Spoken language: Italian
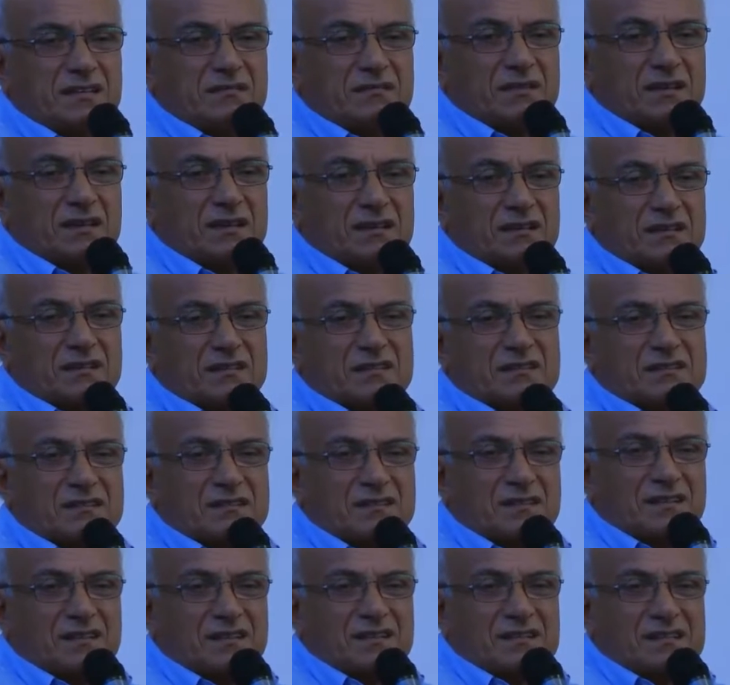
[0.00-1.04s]
Gesù
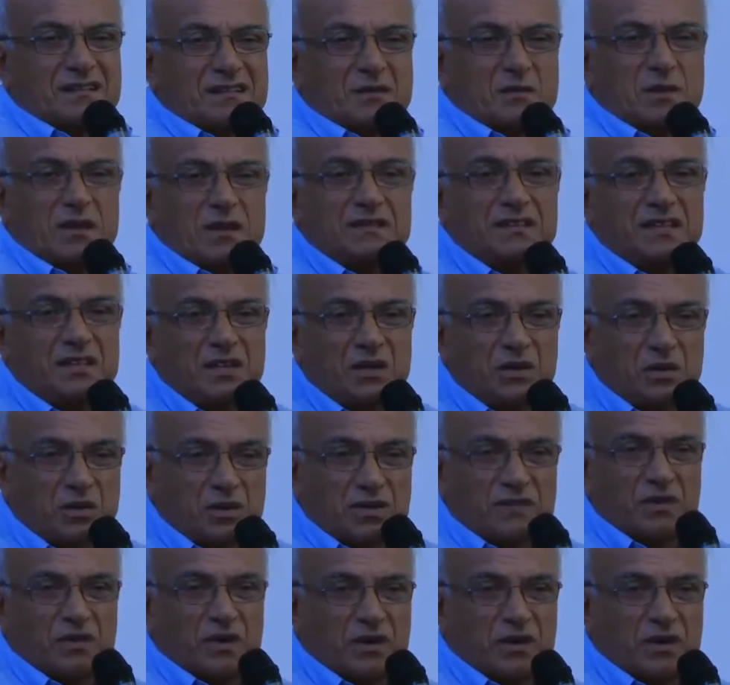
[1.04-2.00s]
prende l'iniziativa.